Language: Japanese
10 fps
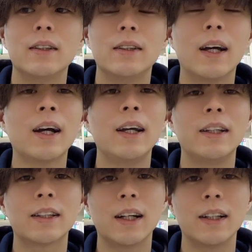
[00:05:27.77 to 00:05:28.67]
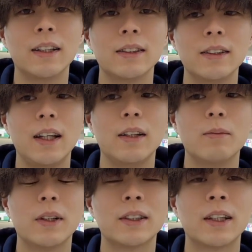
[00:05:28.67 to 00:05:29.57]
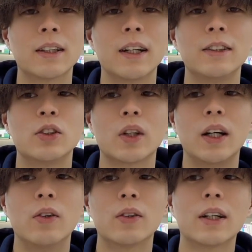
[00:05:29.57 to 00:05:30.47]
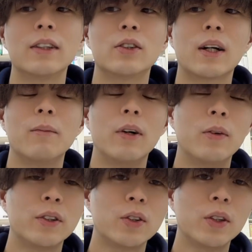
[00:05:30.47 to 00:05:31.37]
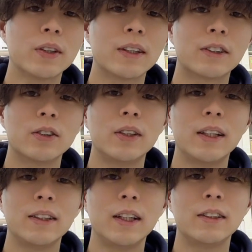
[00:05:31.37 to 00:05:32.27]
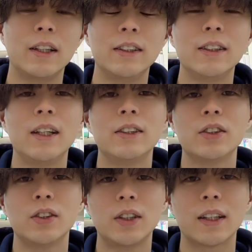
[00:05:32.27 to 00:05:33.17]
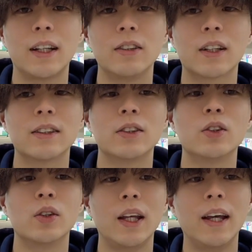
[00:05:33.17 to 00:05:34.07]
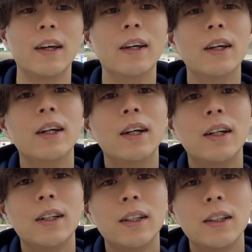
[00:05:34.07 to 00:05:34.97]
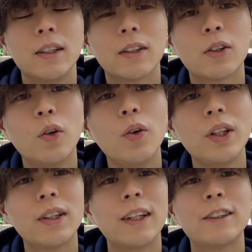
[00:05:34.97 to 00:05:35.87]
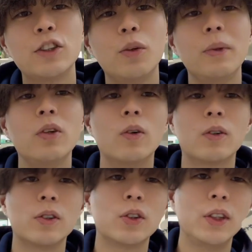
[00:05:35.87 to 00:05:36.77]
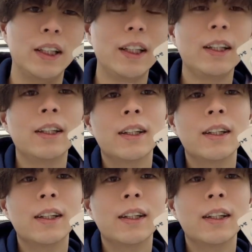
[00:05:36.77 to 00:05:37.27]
長い期間ですね、3ヶ月とか4ヶ月とか、人によっては通年生ってで1年中だったりとかするので、こういった強めのお薬